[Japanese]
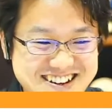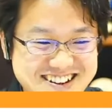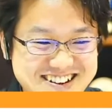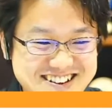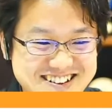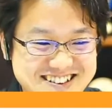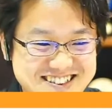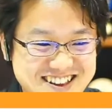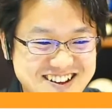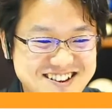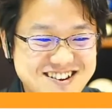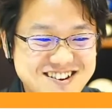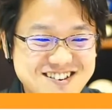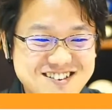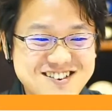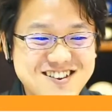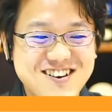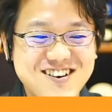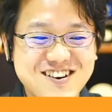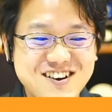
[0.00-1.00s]
谷川
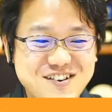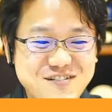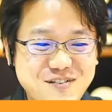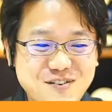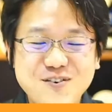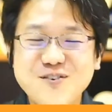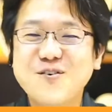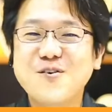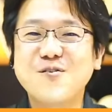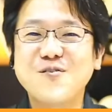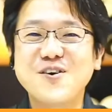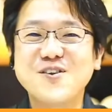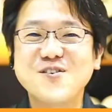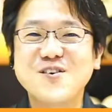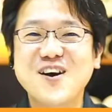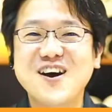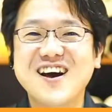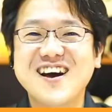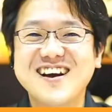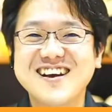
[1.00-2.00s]
さんからもコメントが
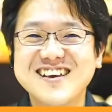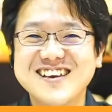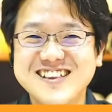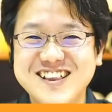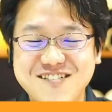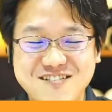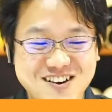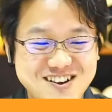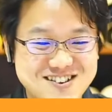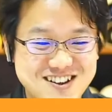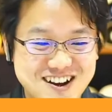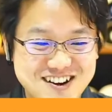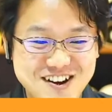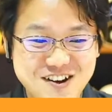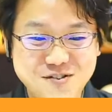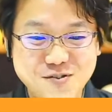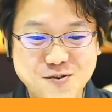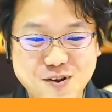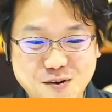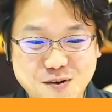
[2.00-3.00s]
来てます。ありがと
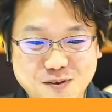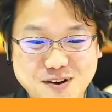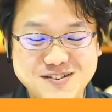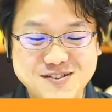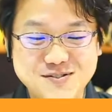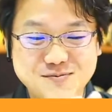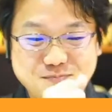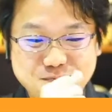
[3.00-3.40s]
うございます。